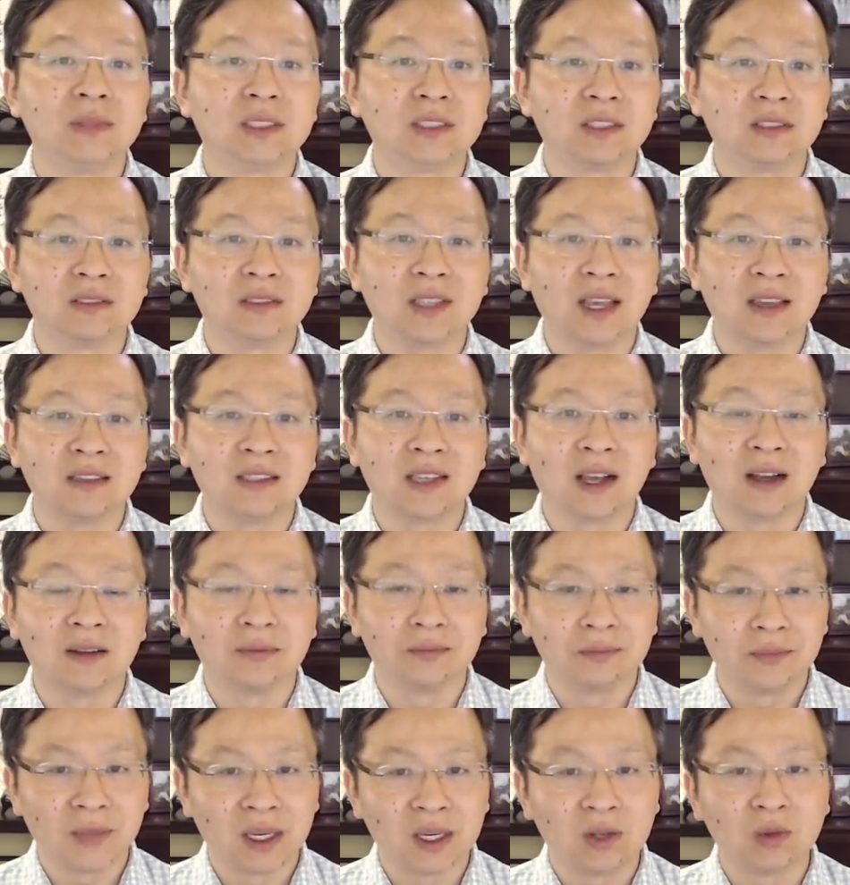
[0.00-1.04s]
正在向
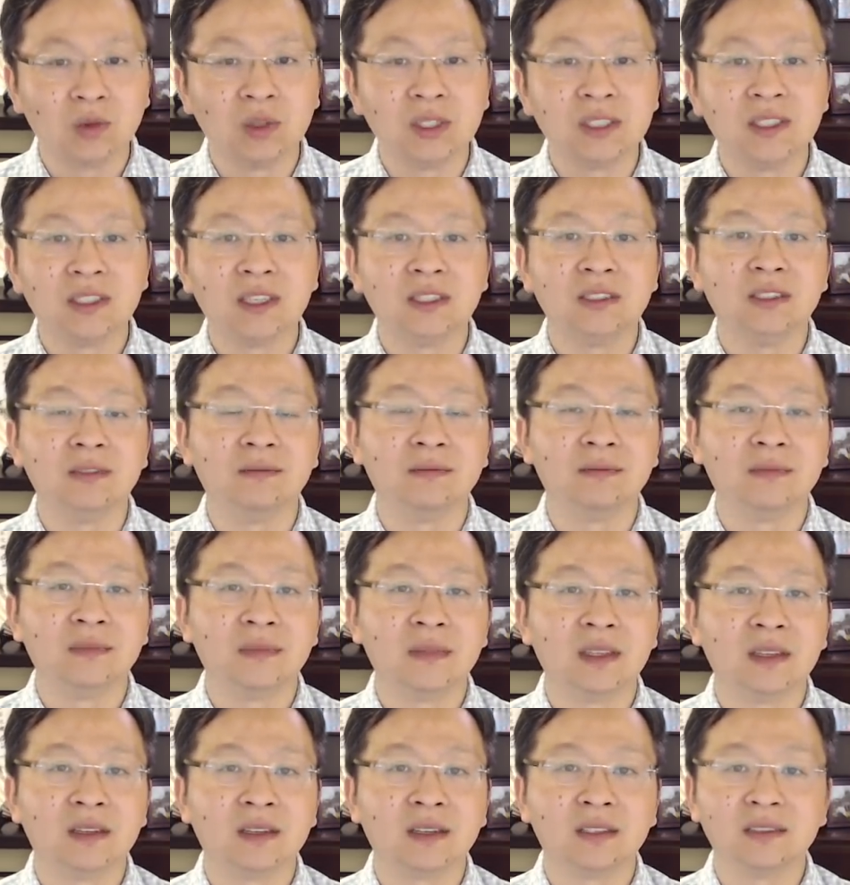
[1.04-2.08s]
美国接近
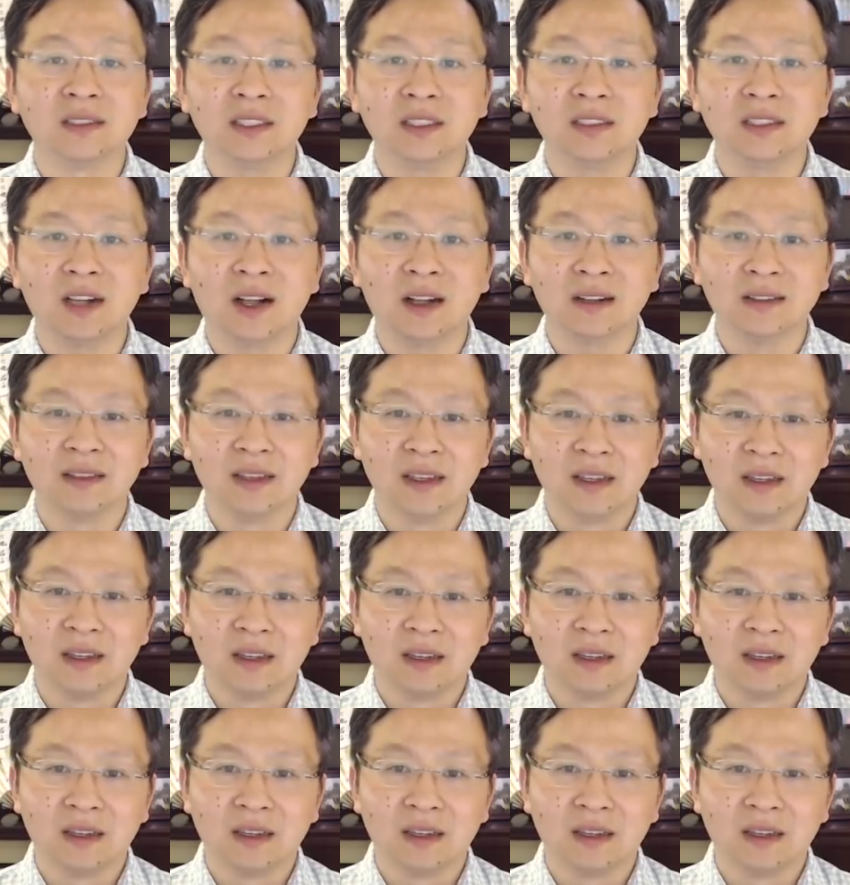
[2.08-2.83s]
啊，这让